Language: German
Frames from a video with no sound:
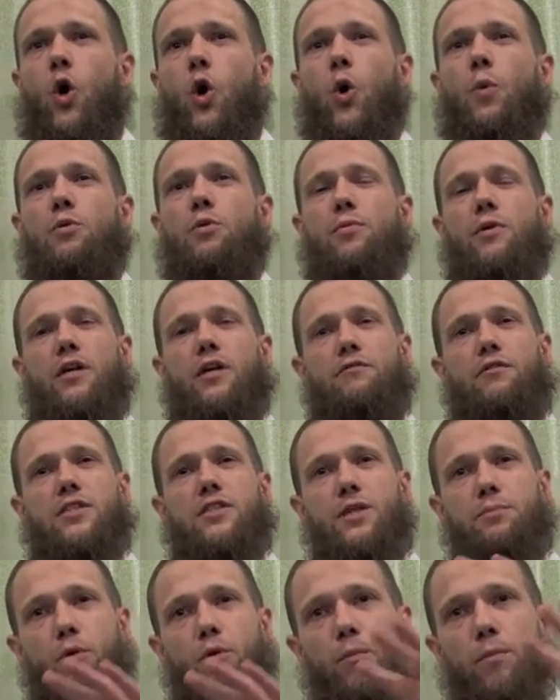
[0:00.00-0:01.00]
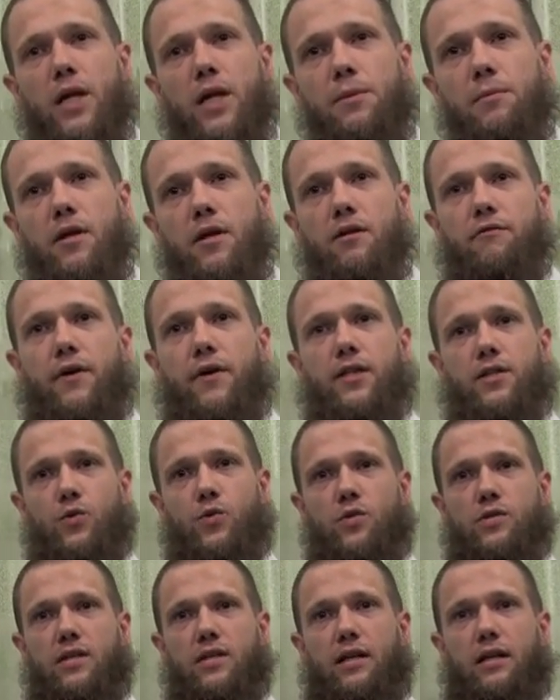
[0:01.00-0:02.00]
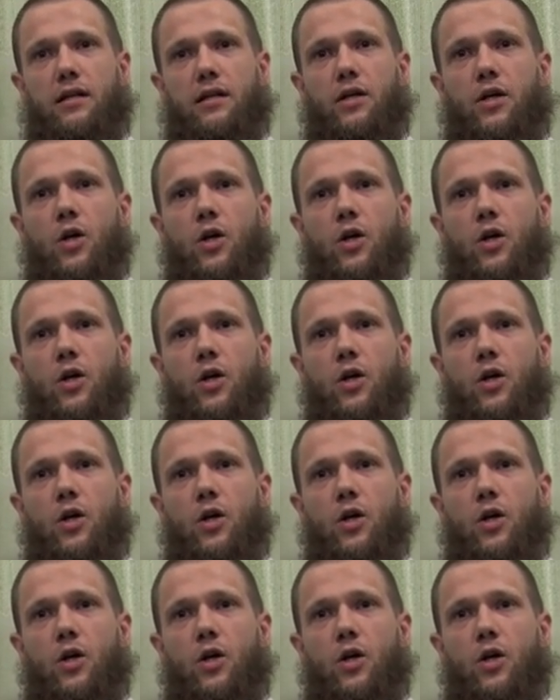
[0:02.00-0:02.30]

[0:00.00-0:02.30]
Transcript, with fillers: um über gewisse Probleme hinwegzusehen